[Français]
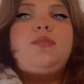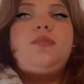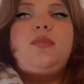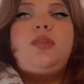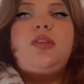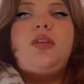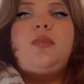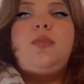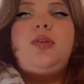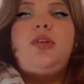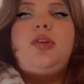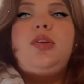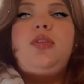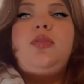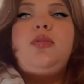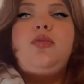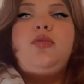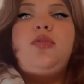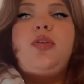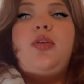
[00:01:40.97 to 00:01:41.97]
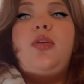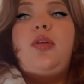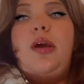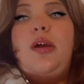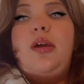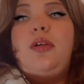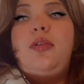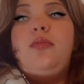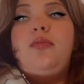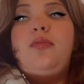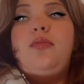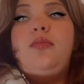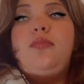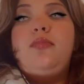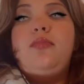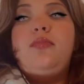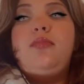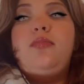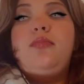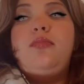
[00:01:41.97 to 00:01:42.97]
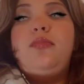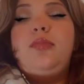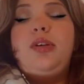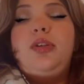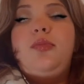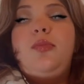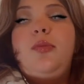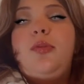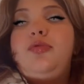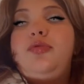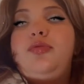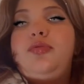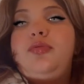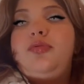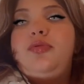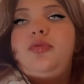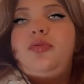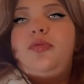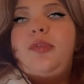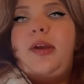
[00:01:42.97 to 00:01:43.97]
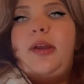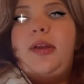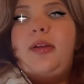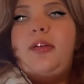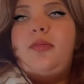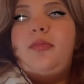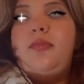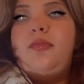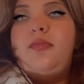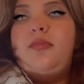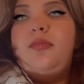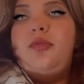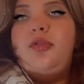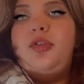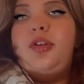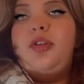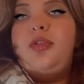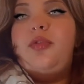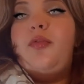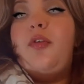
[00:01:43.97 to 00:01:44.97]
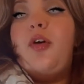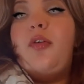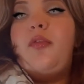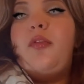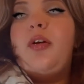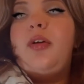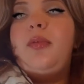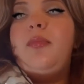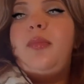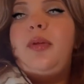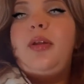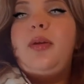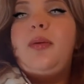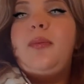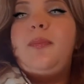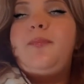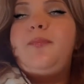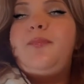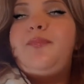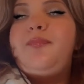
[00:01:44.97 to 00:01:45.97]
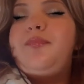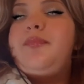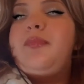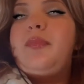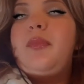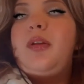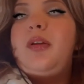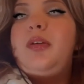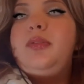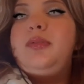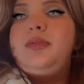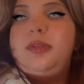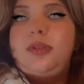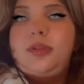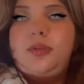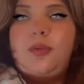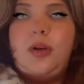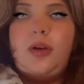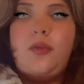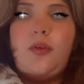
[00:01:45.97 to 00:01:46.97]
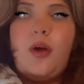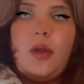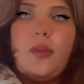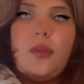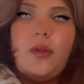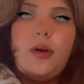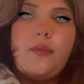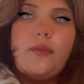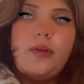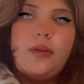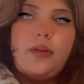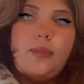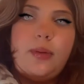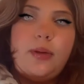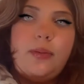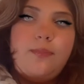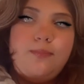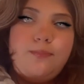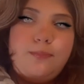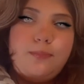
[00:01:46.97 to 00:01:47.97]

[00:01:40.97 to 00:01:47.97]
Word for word: Samedi, j'ai un live. Et dimanche, je, je ferai. J'ai des devoirs à faire, mais je les faire dans la fin de semaine.